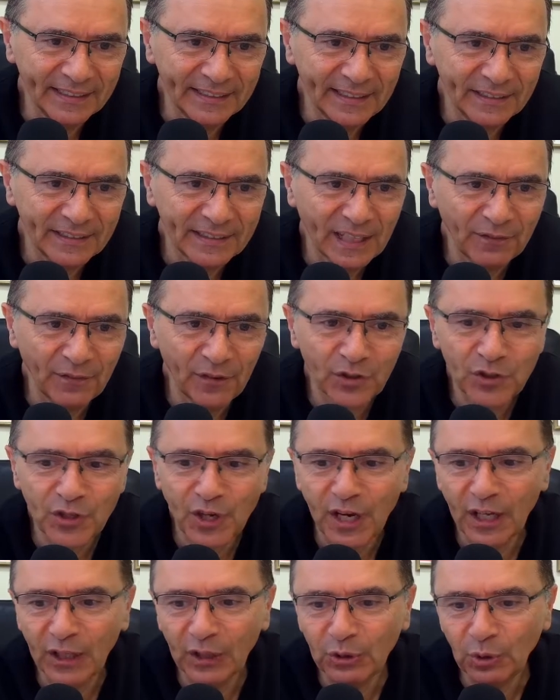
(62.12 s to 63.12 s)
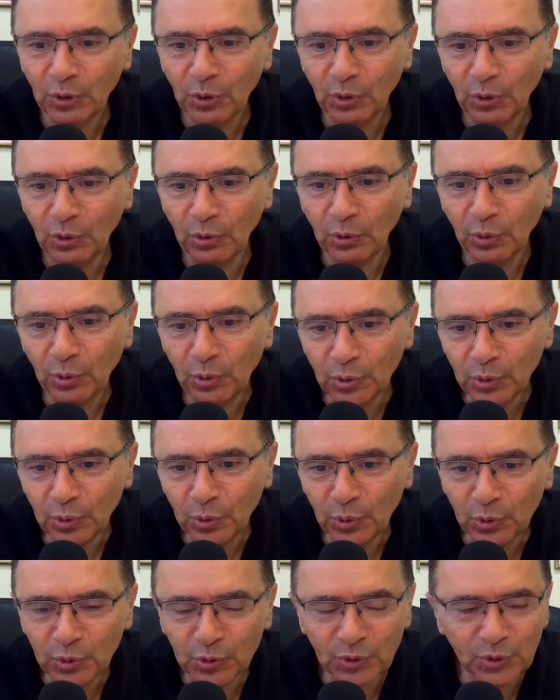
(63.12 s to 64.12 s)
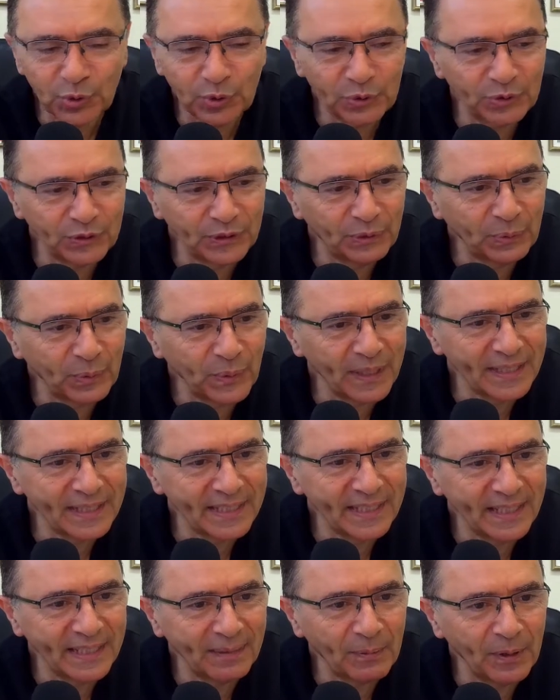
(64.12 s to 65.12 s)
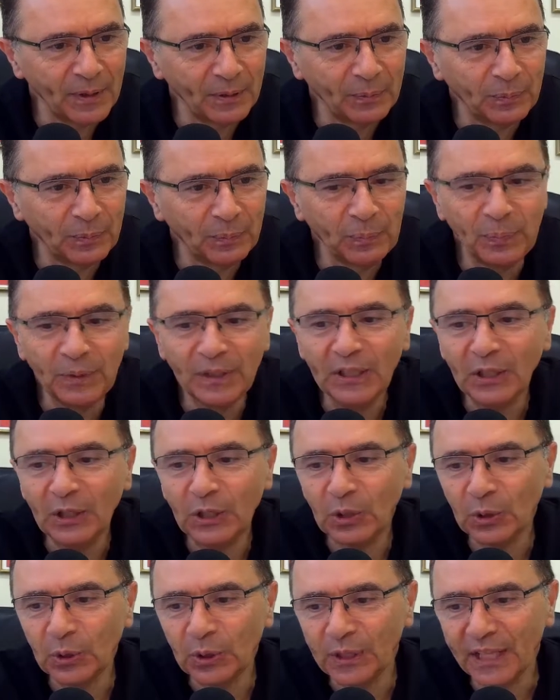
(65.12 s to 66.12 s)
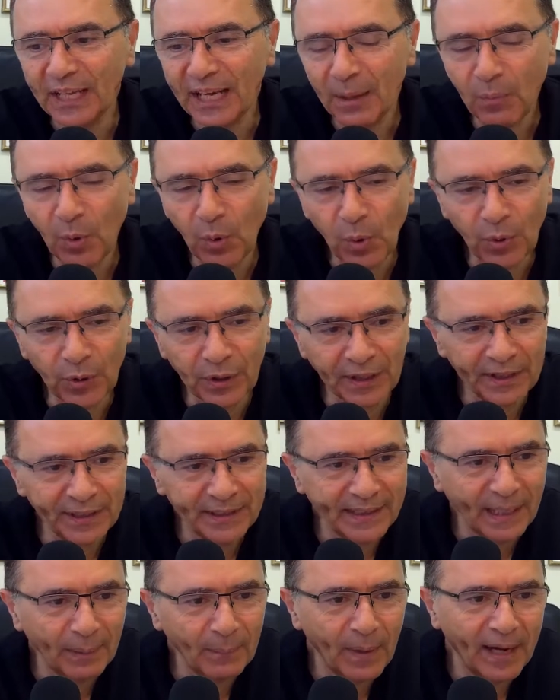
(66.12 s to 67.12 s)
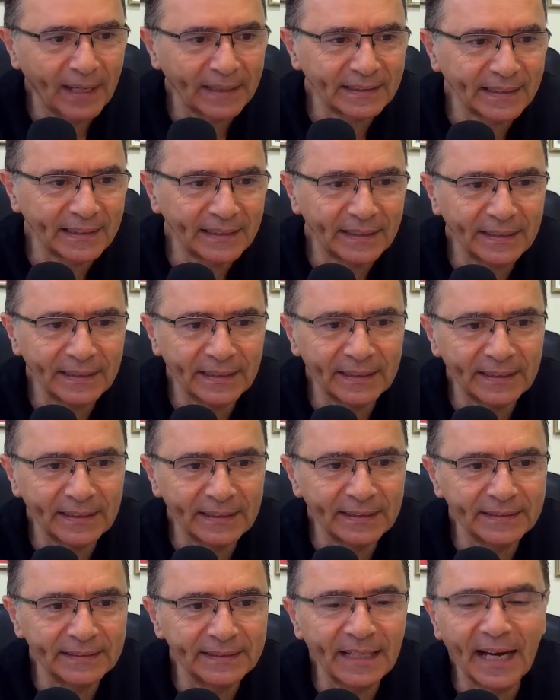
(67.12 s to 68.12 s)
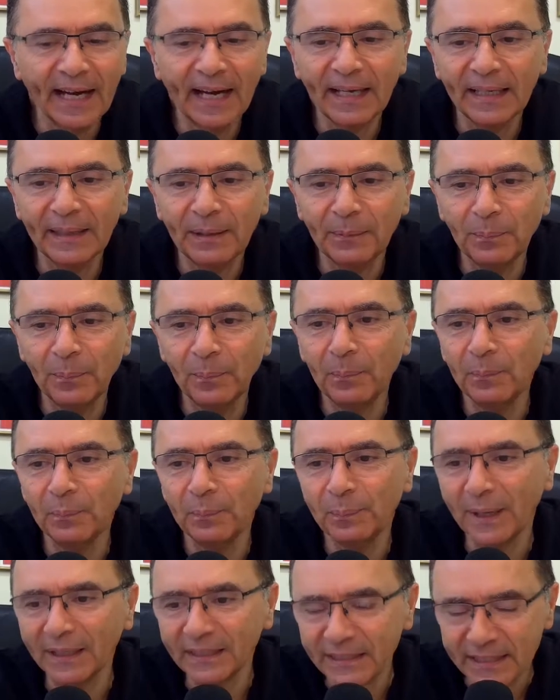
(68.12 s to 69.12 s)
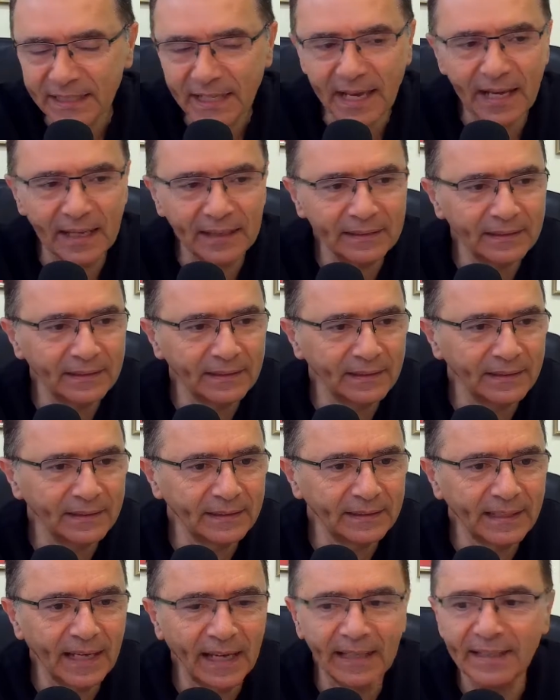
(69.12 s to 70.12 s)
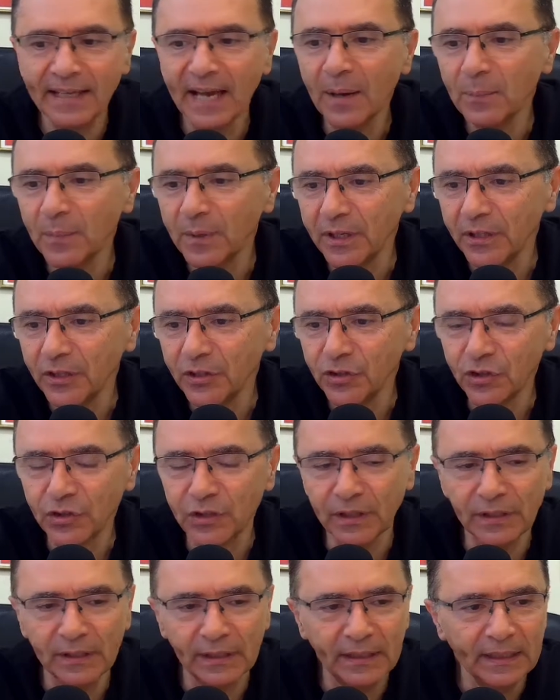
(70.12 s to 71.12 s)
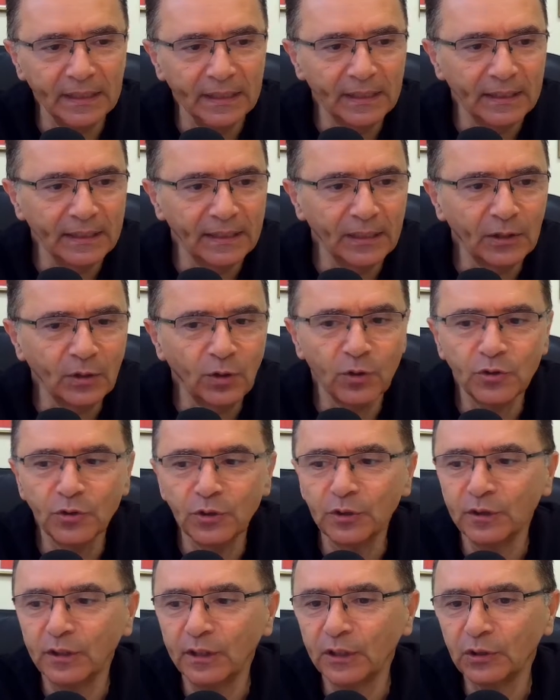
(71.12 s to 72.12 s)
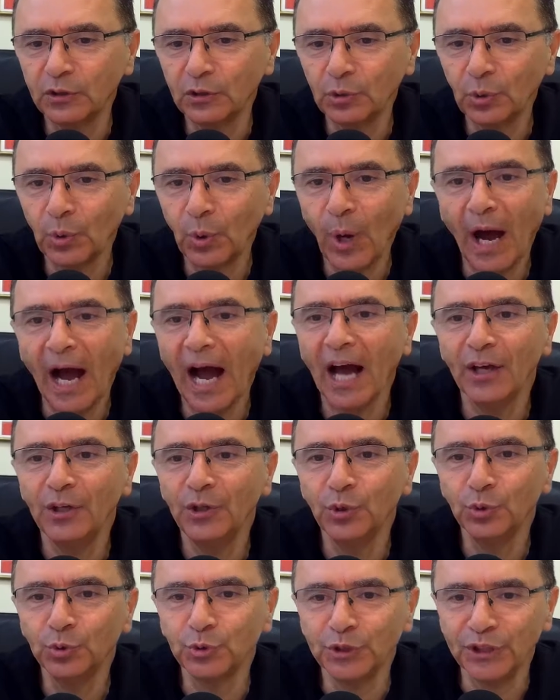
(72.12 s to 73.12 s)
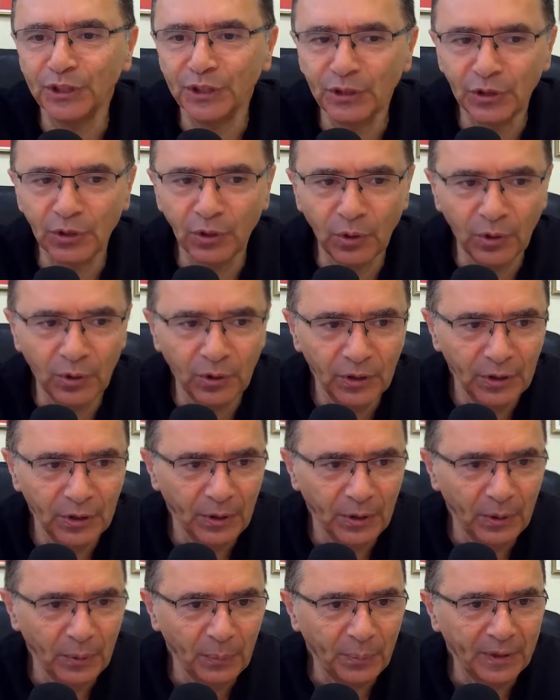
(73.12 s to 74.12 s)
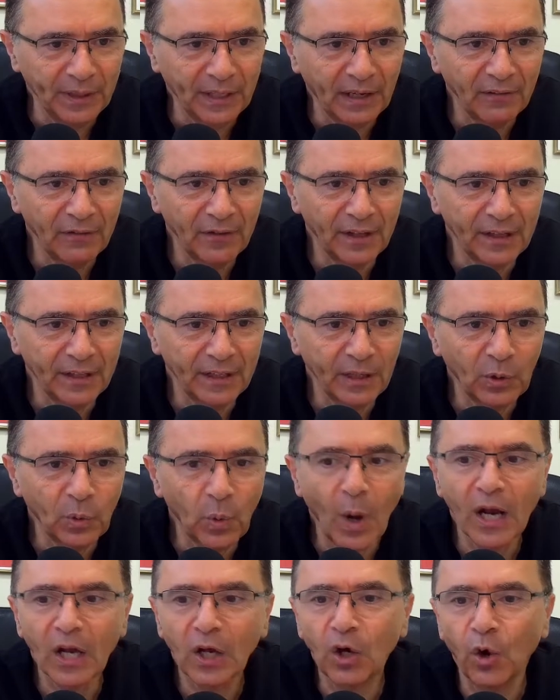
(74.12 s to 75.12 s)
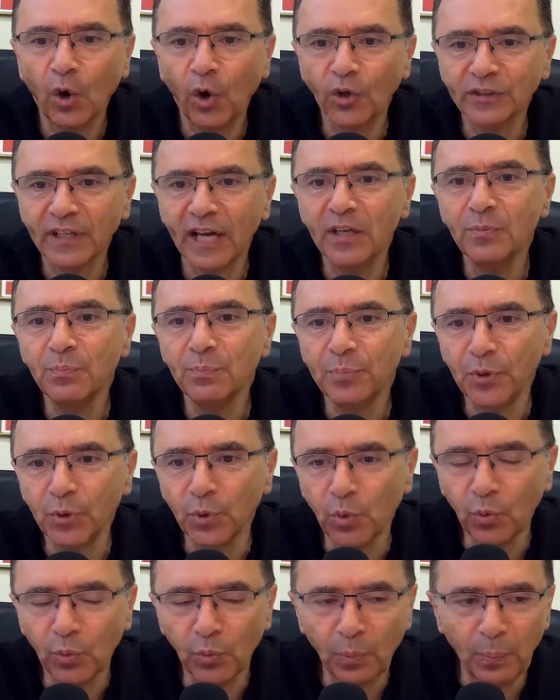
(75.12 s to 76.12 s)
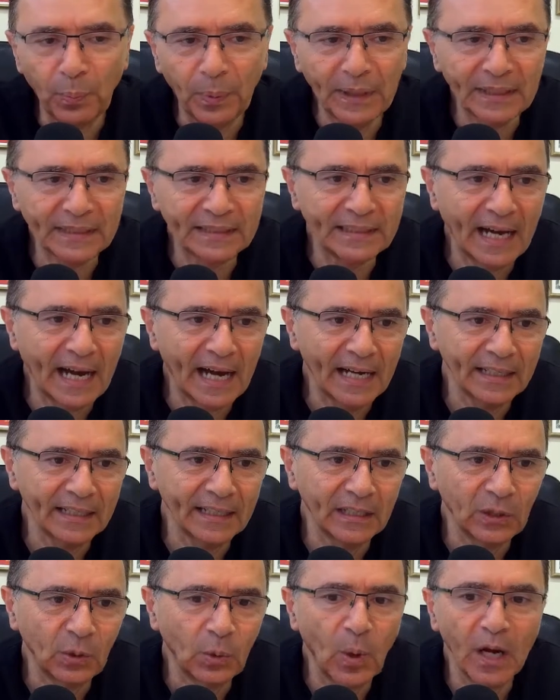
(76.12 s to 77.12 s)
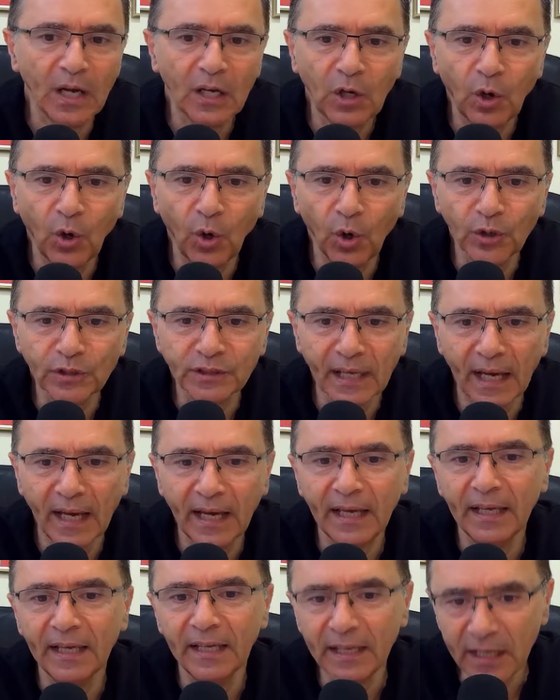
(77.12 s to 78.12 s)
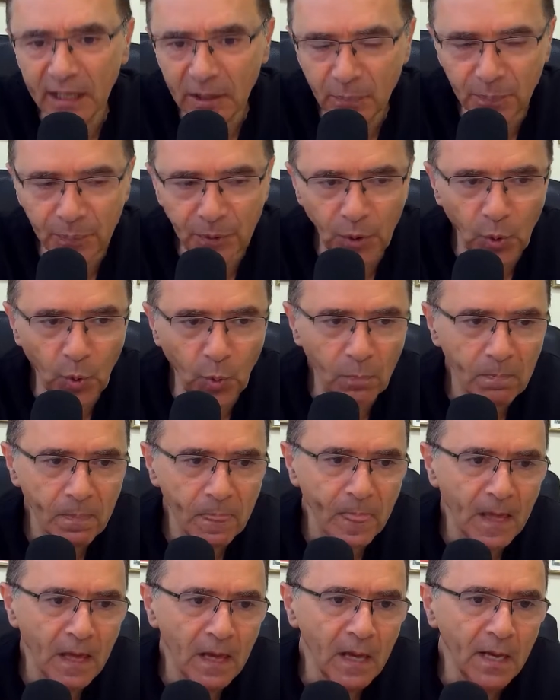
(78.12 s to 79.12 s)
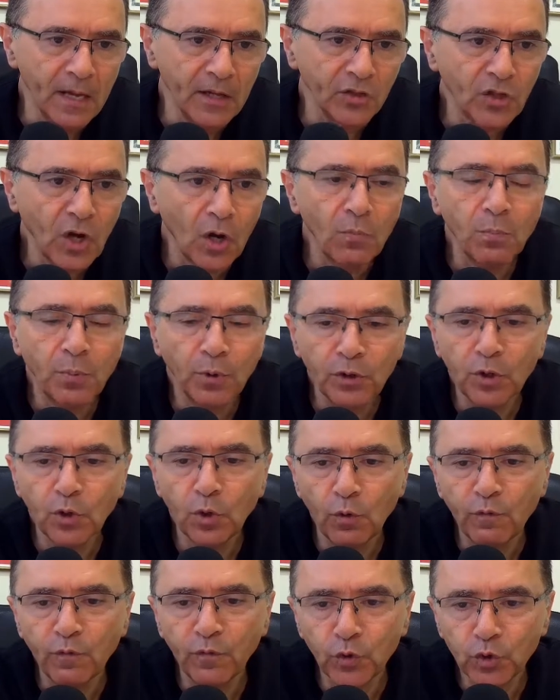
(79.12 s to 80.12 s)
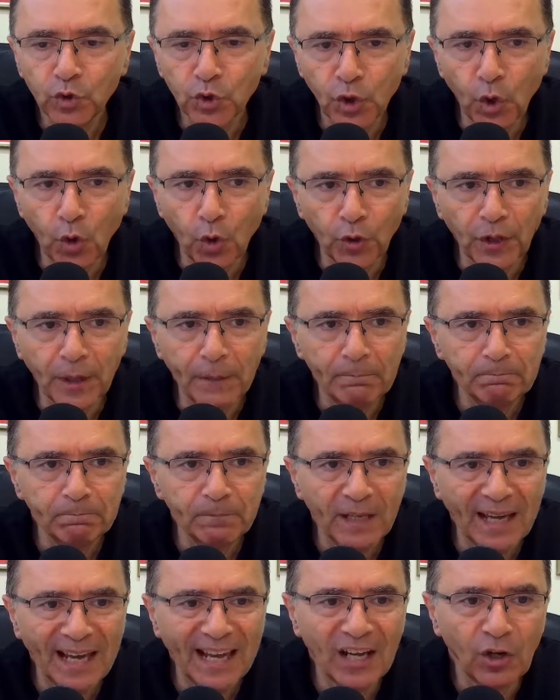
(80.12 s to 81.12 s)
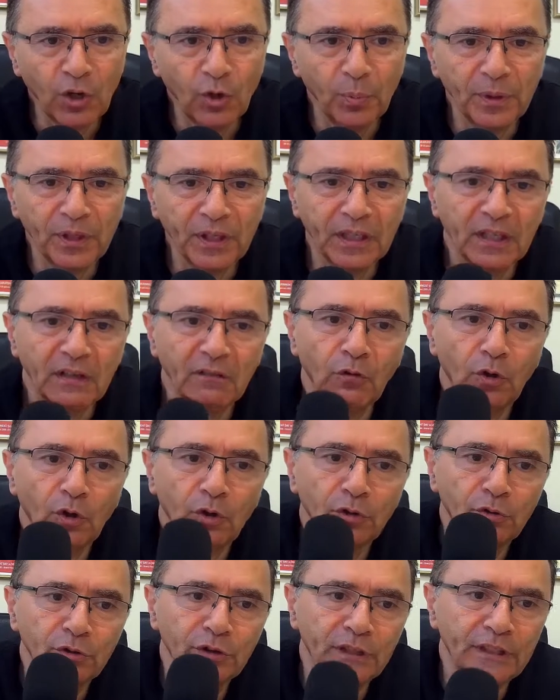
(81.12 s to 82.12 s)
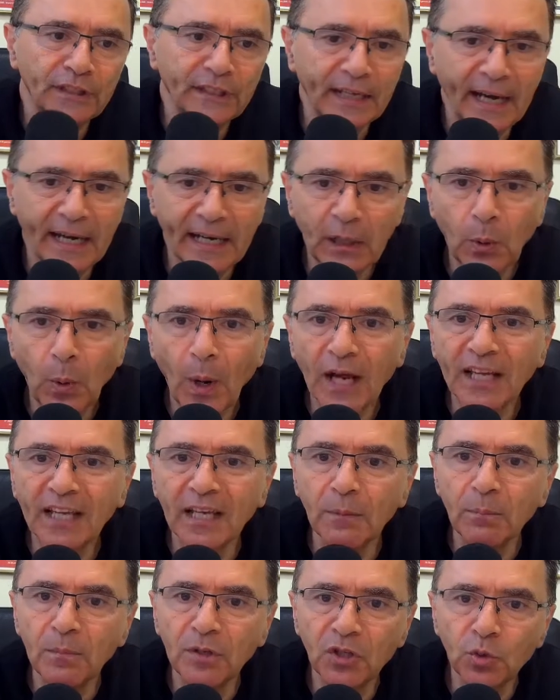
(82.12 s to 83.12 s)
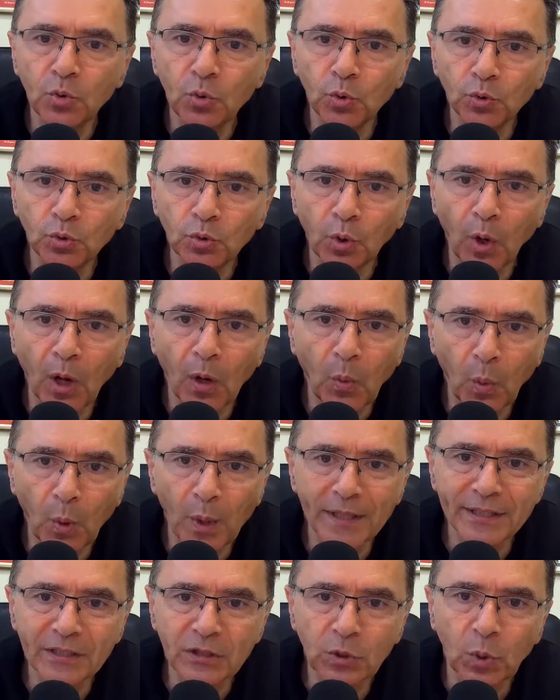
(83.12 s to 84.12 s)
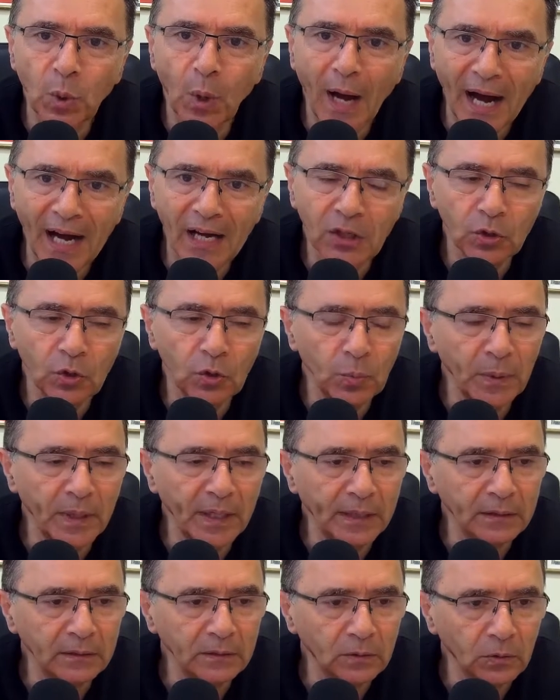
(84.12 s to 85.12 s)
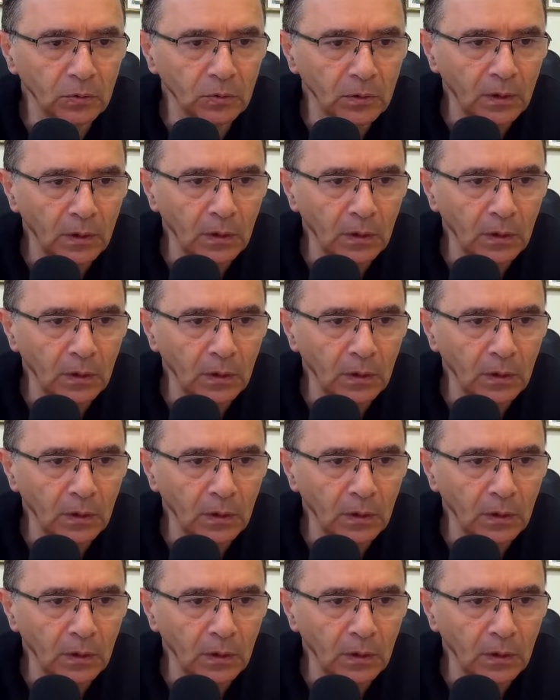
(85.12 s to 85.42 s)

si sta facendo un uso di queste pillole dell'amore chiamate eh, dai pazienti, dagli amici, il cosiddetto aiutino per avere qualcosa in più, per dare qualcosa in più. C'è un po' di confusione Ecco perché voglio dedicare qualche minuto a questo argomento.